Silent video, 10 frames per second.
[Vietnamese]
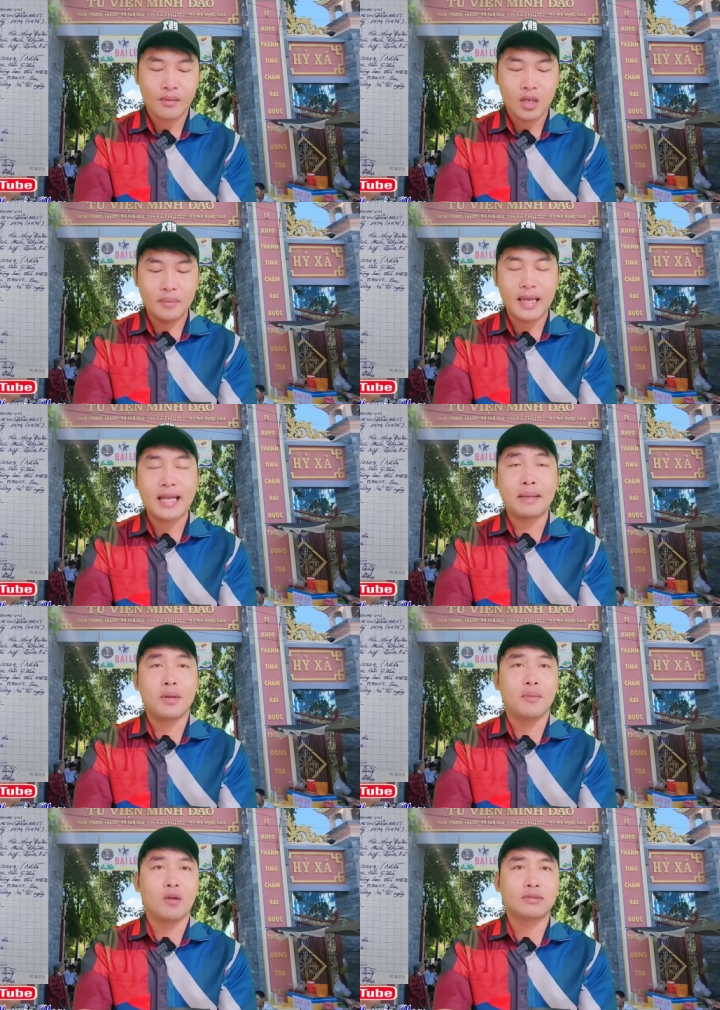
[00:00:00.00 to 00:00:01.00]
Hôm nay ngày
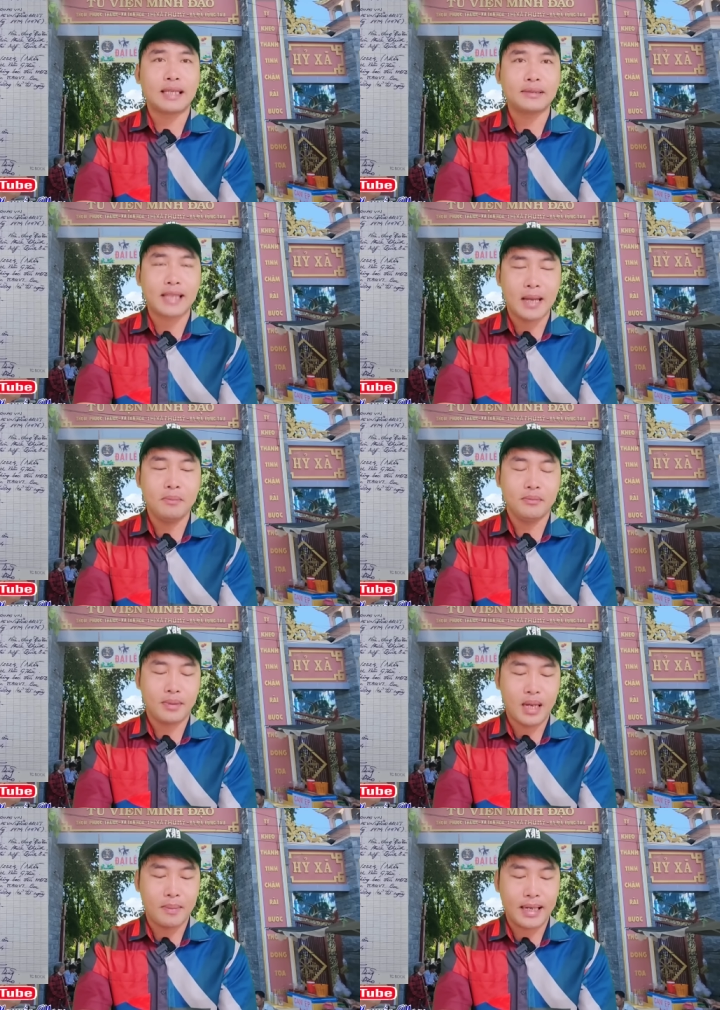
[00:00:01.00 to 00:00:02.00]
11 tháng 8
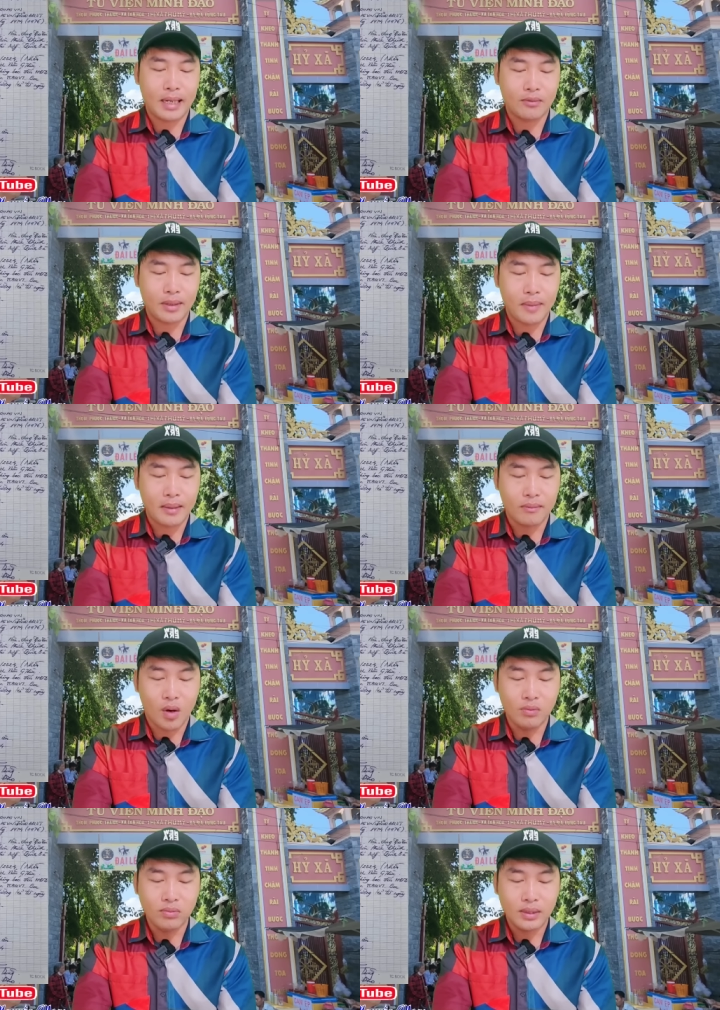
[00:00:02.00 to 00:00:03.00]
năm
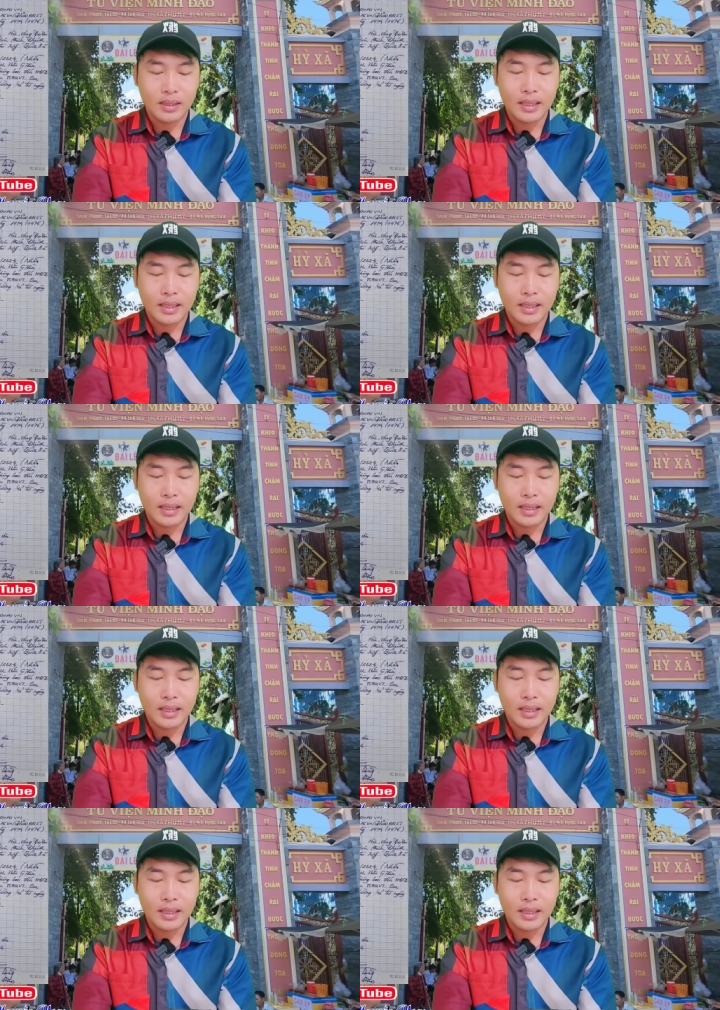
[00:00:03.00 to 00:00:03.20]
2024